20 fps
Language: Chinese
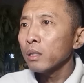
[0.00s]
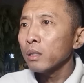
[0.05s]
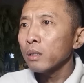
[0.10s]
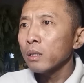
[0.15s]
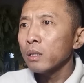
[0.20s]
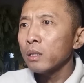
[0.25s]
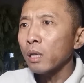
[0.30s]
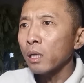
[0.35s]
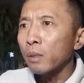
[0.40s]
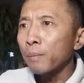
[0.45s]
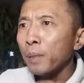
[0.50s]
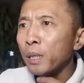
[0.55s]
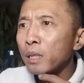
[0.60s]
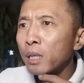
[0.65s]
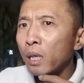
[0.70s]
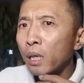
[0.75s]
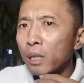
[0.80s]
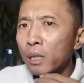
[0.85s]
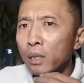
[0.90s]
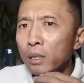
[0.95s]
想了半
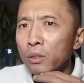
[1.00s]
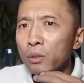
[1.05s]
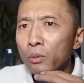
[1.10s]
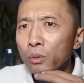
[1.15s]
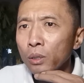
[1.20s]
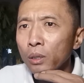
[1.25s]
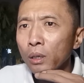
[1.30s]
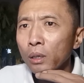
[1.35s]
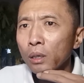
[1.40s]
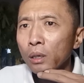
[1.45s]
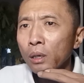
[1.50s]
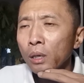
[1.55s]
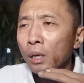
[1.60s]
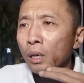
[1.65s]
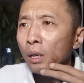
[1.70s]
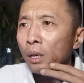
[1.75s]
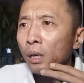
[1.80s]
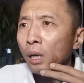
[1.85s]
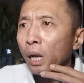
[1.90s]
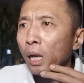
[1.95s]
天，他觉得，
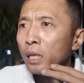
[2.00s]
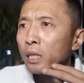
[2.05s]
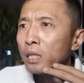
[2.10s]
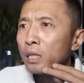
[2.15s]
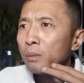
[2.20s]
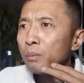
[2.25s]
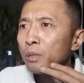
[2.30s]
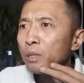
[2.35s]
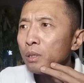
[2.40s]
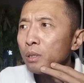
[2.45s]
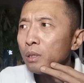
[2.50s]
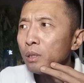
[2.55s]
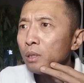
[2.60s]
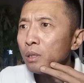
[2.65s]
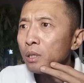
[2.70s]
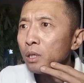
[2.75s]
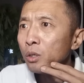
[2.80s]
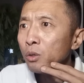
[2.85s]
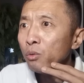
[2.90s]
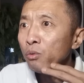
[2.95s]
哎，是不
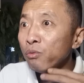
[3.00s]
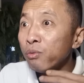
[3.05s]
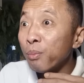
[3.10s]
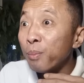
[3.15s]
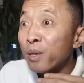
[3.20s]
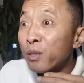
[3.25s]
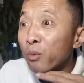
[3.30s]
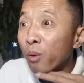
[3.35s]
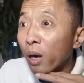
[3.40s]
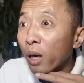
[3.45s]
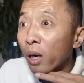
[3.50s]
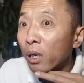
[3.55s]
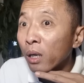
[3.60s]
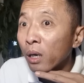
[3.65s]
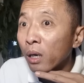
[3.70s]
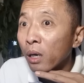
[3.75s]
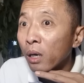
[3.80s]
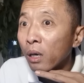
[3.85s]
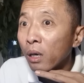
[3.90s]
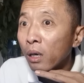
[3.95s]
是这姑父被抓
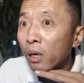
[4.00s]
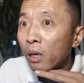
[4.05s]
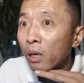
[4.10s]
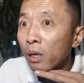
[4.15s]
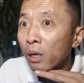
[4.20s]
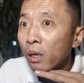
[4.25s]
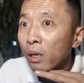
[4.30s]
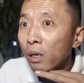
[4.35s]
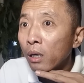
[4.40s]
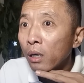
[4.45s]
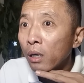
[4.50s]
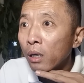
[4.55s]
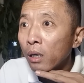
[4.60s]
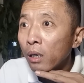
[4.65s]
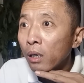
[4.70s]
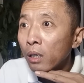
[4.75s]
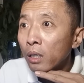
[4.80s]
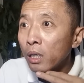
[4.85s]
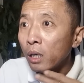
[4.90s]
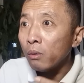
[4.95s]
了？
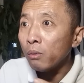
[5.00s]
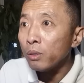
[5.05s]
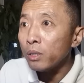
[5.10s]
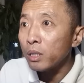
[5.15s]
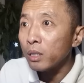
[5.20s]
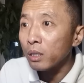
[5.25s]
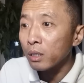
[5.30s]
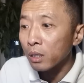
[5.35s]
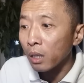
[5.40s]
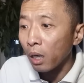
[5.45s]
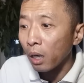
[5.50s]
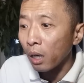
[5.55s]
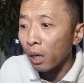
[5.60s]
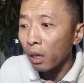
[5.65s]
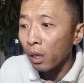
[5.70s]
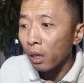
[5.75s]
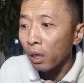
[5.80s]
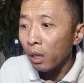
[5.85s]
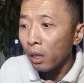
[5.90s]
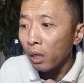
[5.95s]
然后警
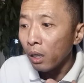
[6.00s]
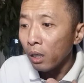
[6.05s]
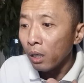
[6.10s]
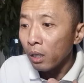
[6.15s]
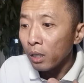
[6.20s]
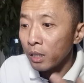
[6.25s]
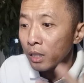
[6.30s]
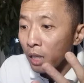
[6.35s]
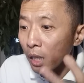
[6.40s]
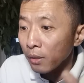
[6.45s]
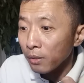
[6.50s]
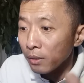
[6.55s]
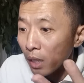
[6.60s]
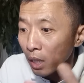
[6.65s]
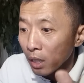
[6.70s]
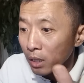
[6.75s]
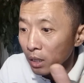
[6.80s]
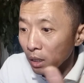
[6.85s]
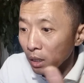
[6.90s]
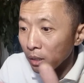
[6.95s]
察现
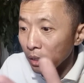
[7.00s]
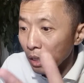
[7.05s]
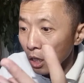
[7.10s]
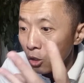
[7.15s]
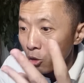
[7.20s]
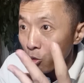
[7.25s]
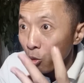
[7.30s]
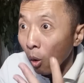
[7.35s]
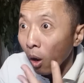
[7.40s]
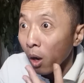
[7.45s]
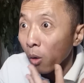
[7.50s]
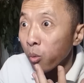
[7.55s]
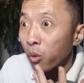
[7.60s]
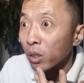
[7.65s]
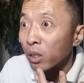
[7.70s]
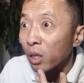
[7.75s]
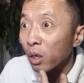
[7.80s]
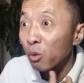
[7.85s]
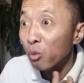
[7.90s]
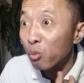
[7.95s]
在正在抓
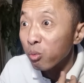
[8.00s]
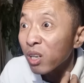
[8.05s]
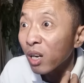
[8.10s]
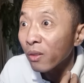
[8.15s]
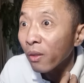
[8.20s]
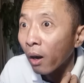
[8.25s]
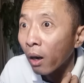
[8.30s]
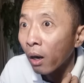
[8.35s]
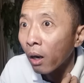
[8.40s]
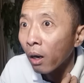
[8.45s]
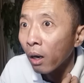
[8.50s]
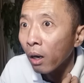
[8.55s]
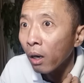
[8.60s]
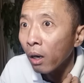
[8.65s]
我的路上呢。